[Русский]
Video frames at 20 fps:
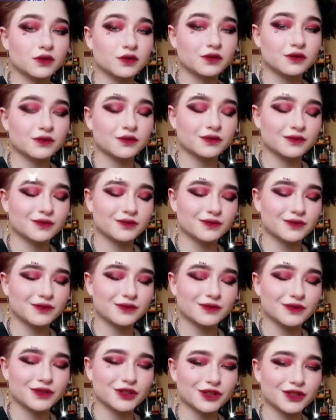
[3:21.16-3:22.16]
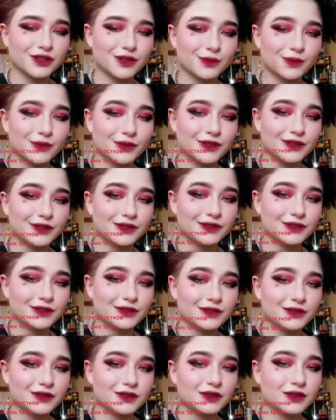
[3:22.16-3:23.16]
а уголовное дело о
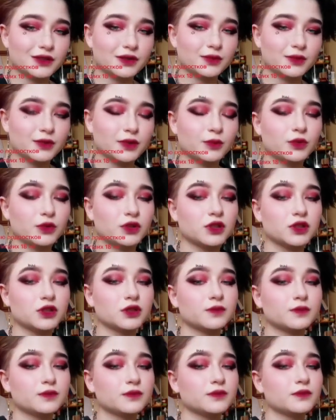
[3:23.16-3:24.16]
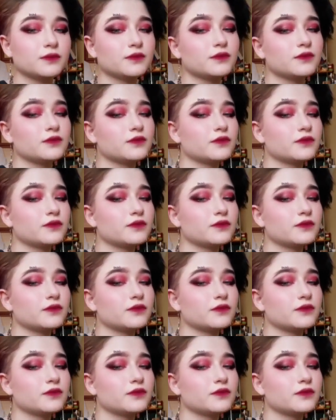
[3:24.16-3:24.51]
призывах уже возбудили в Следственном